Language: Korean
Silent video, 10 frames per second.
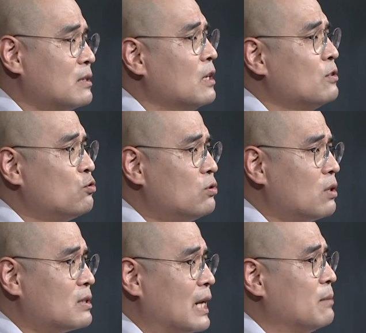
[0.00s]
하는
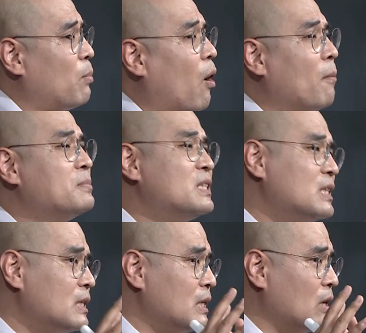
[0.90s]
뚜렷한
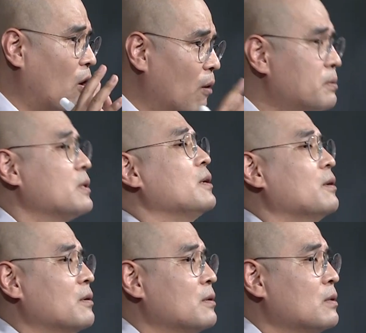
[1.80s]
법식이
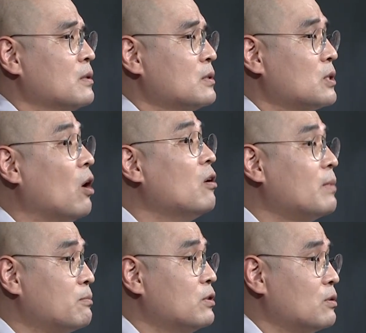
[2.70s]
없어요.
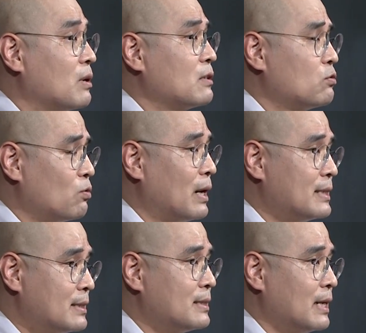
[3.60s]
처음에 불교가
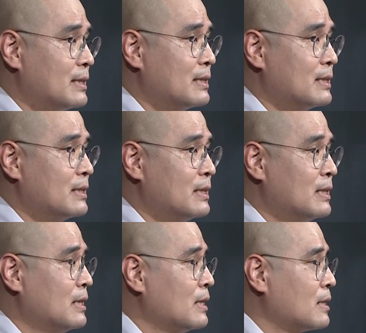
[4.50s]
들어왔을 때는
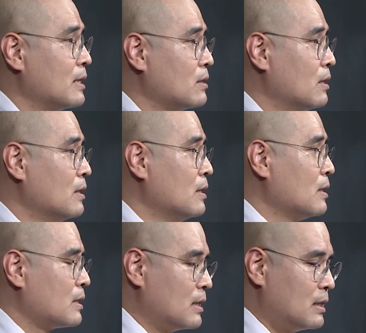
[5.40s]
그래서
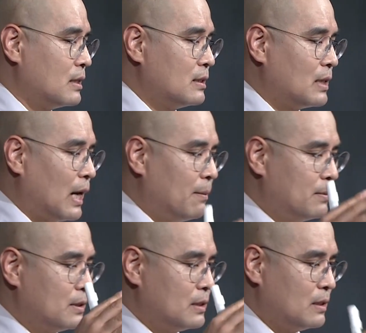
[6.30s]
큰
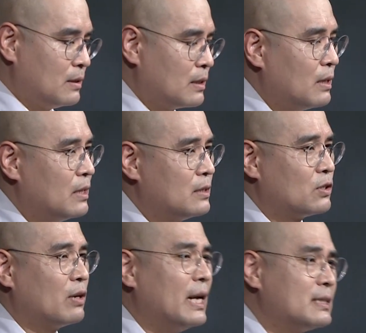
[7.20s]
탑을 예,
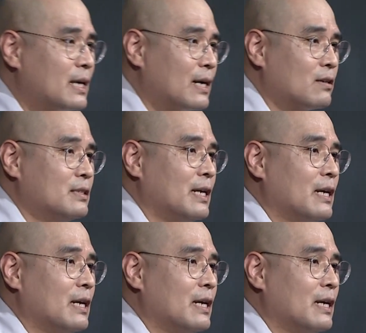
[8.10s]
전에 제가 그런